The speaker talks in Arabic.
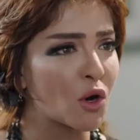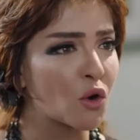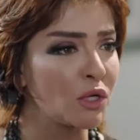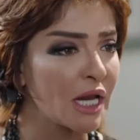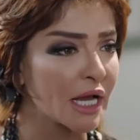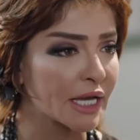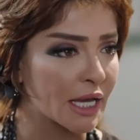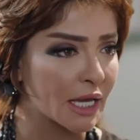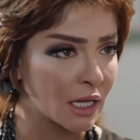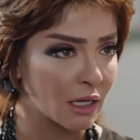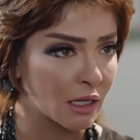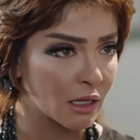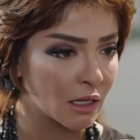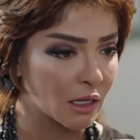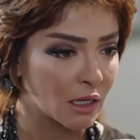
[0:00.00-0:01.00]
بقول لك ايه
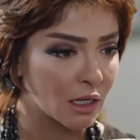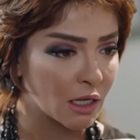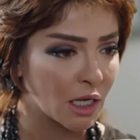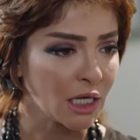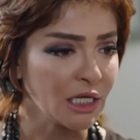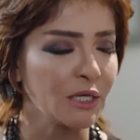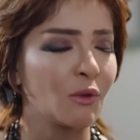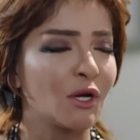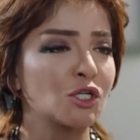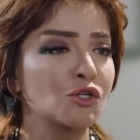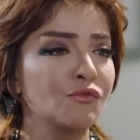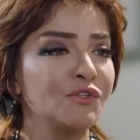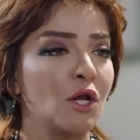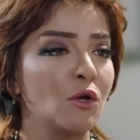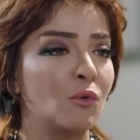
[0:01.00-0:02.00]
احنا ولا
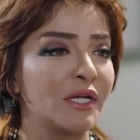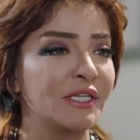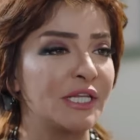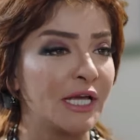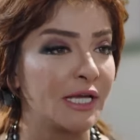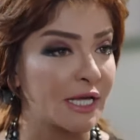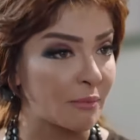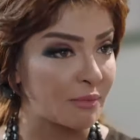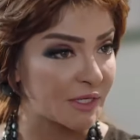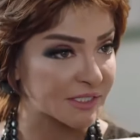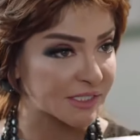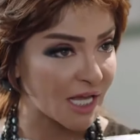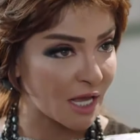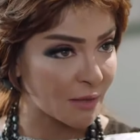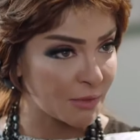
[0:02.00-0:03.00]
شفنا الواد ده
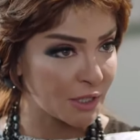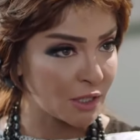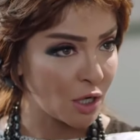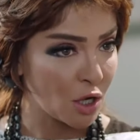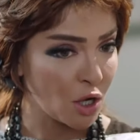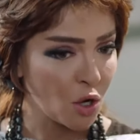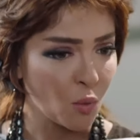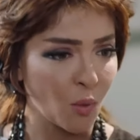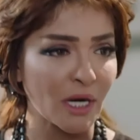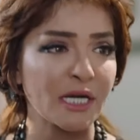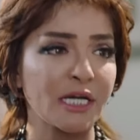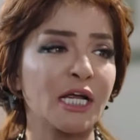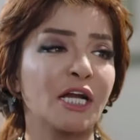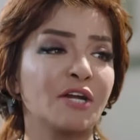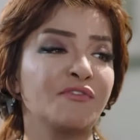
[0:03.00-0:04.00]
قبل سابق ولا
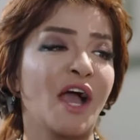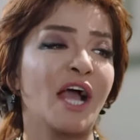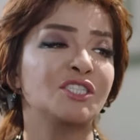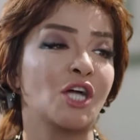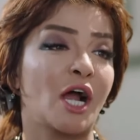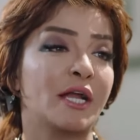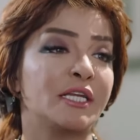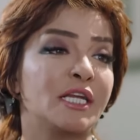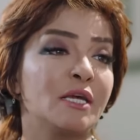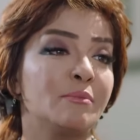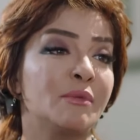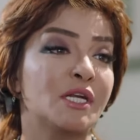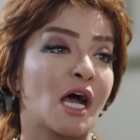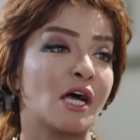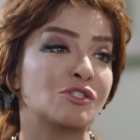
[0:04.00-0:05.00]
نعرف حاجه عنه
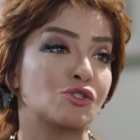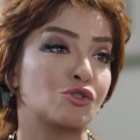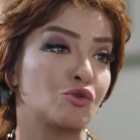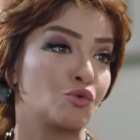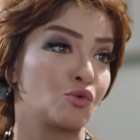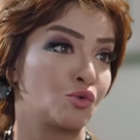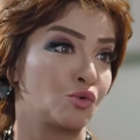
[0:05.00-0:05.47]
من اصله